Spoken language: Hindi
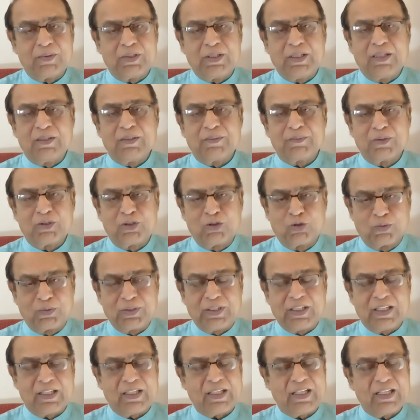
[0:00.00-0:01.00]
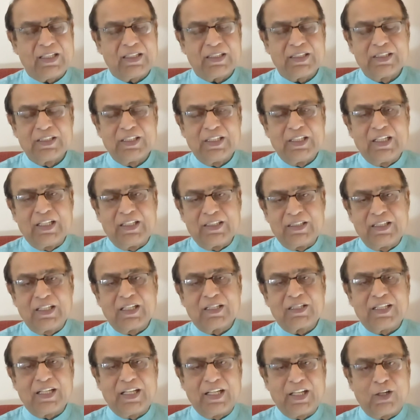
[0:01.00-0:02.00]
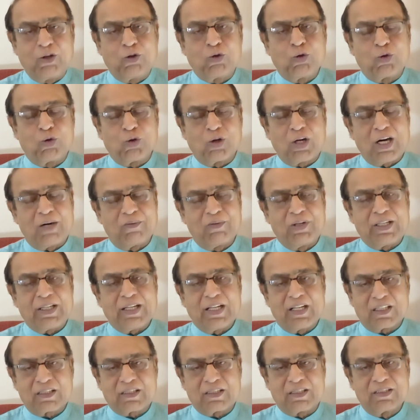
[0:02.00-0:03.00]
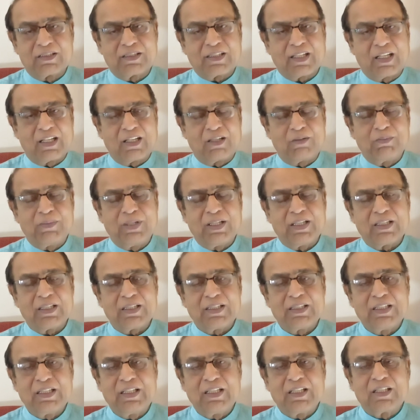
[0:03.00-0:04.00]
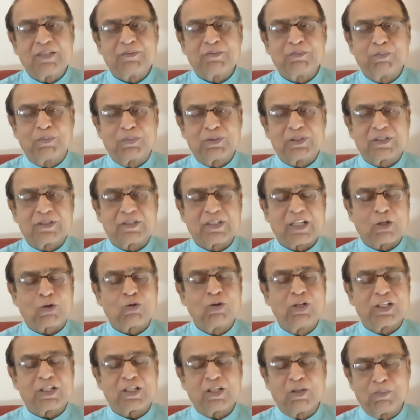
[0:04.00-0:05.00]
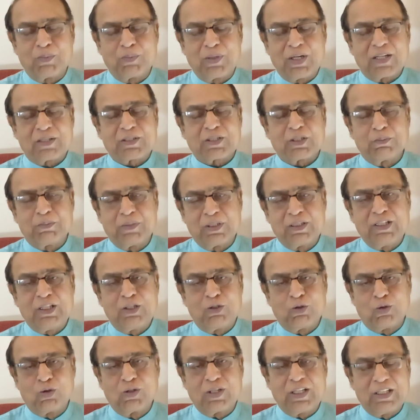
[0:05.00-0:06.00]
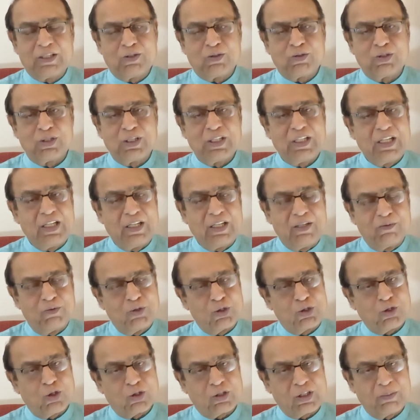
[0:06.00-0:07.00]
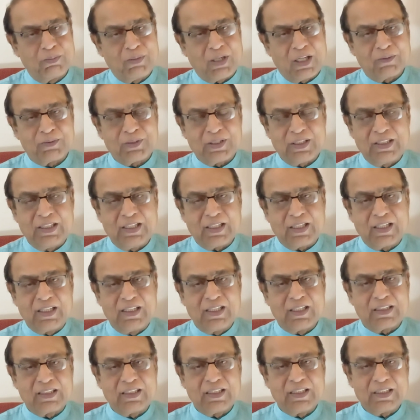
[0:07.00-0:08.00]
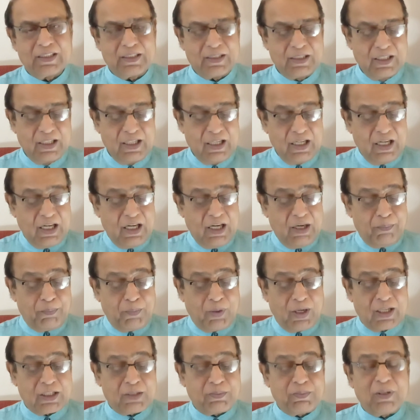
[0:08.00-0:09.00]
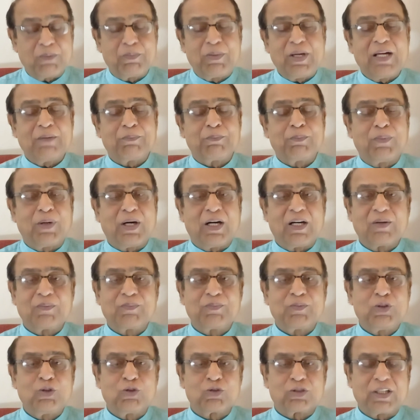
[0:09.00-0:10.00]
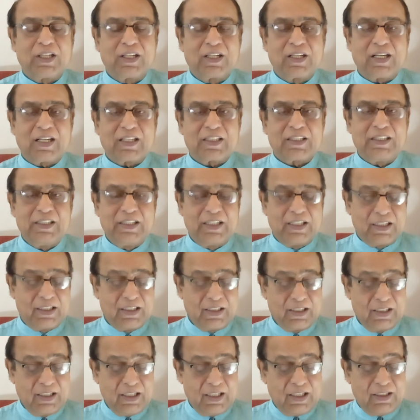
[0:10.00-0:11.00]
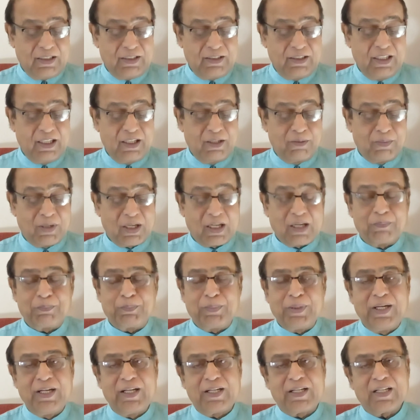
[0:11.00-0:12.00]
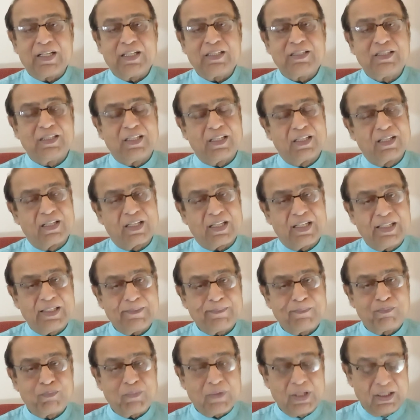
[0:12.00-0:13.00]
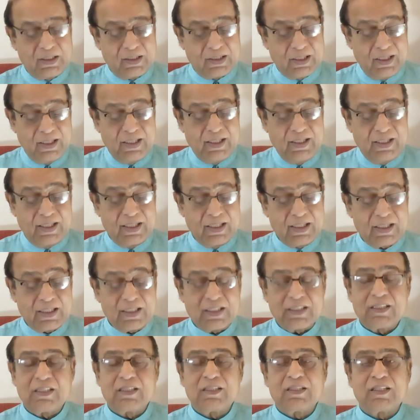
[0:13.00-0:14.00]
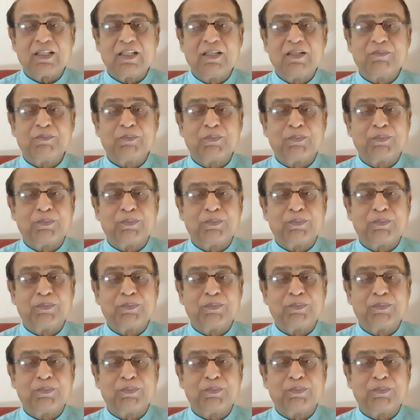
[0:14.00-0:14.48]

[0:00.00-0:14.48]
दुविधा है या यानी कि कोई रुकावट है रक्त संचालन में सर्कुलेशन ऑफ ब्लड संबंधी रोग हैं जो वो चौथे भाव से देखे जाते हैं पाँचवा भाव जो सिंह राशि है ये हमारा पेट है जिगर है तिल्ली है तिल